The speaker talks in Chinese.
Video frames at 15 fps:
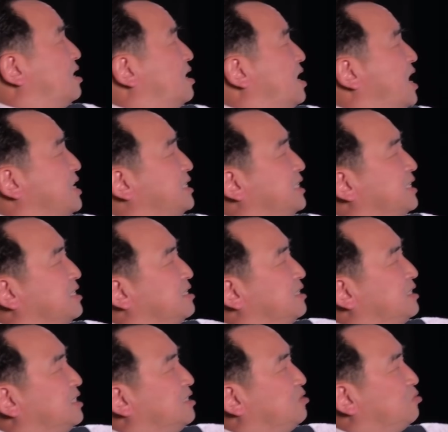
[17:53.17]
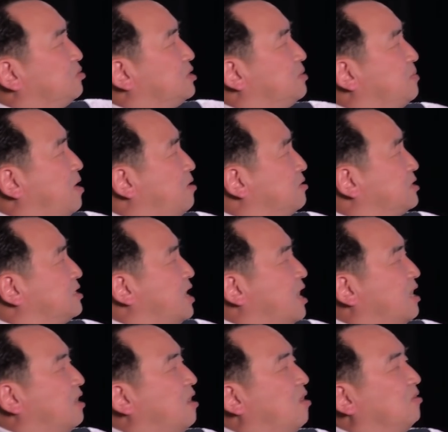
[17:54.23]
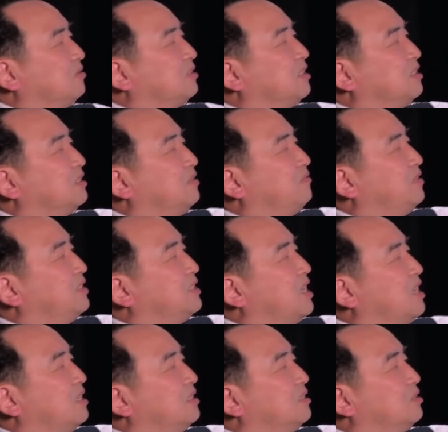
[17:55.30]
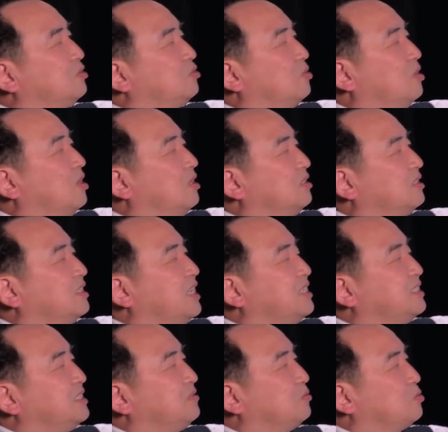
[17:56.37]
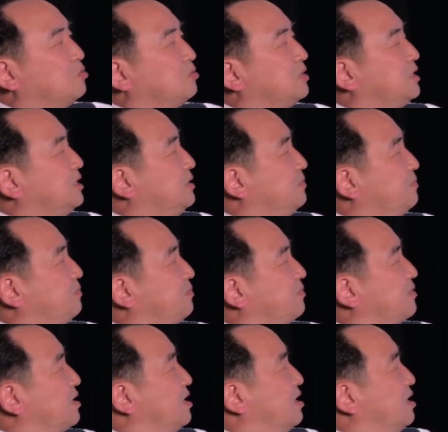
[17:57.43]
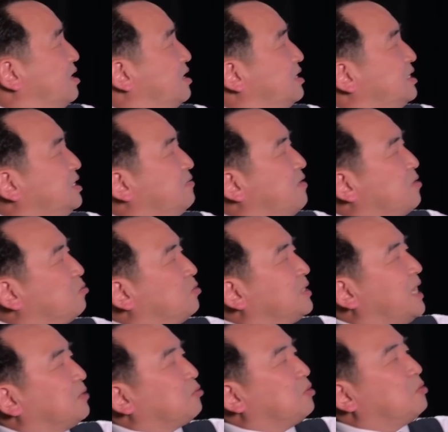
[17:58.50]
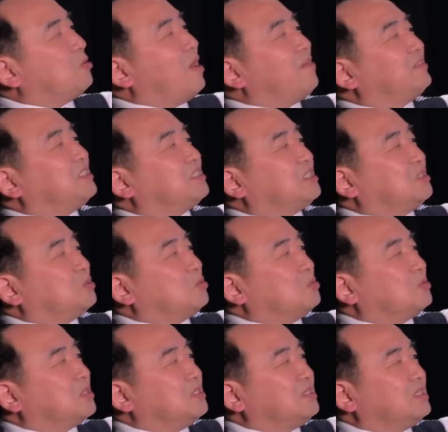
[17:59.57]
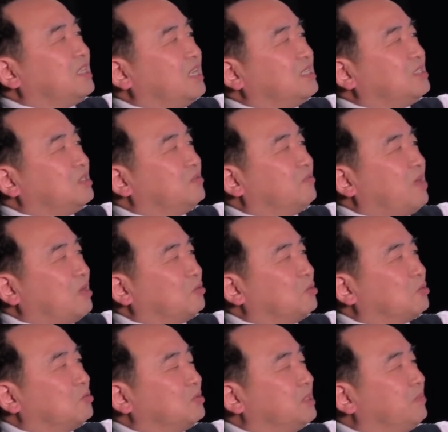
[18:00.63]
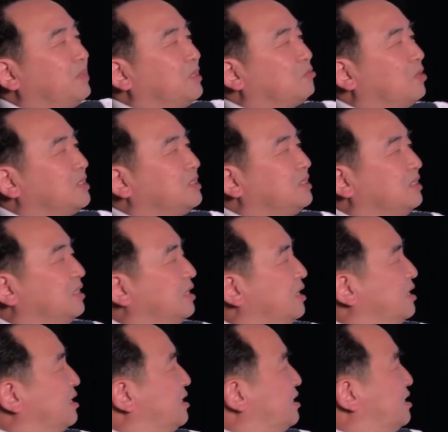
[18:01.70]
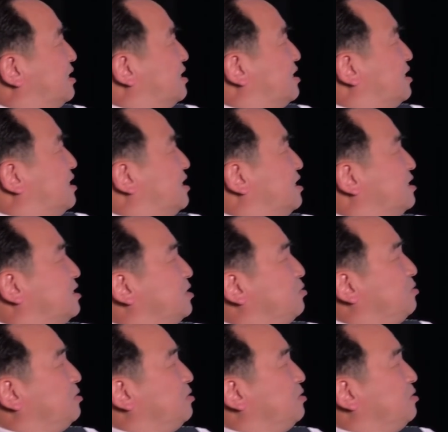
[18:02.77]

汉尼根《金融时报》十二号登的文章说，电信攻击，西方国家对华为的指控跟电信网络攻击没关系，而是